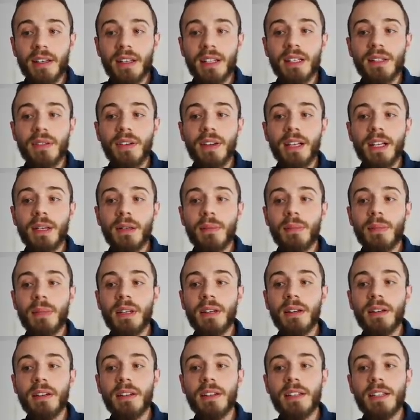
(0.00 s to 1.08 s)
Es fehlt
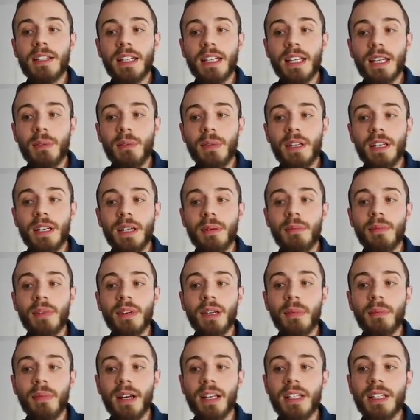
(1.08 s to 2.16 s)
mir, Dinge mit ihm
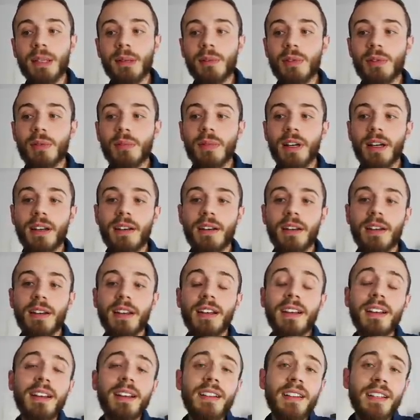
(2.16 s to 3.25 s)
gemeinsam zu machen.
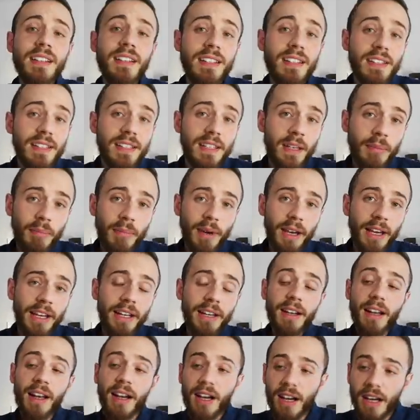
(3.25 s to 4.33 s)
Ja, ist
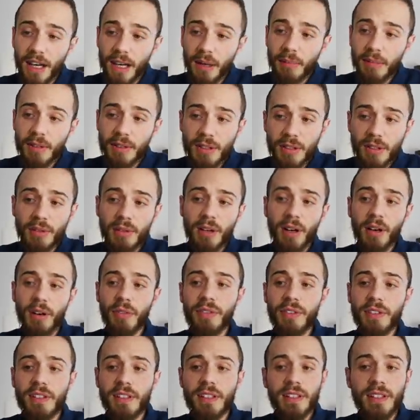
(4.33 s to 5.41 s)
gemein, aber so
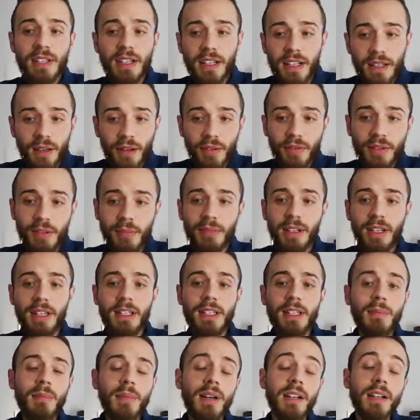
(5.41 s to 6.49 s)
läuft es halt auf dem
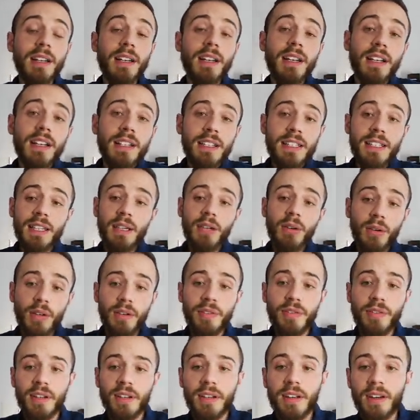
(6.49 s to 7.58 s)
Datingmarkt sehr
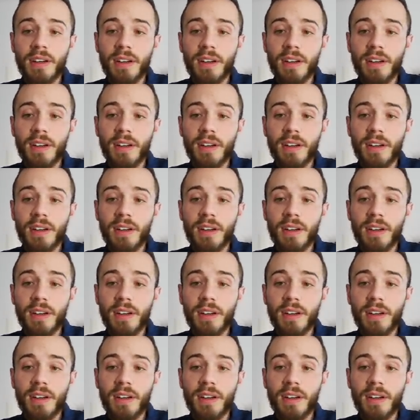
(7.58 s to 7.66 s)
häufig.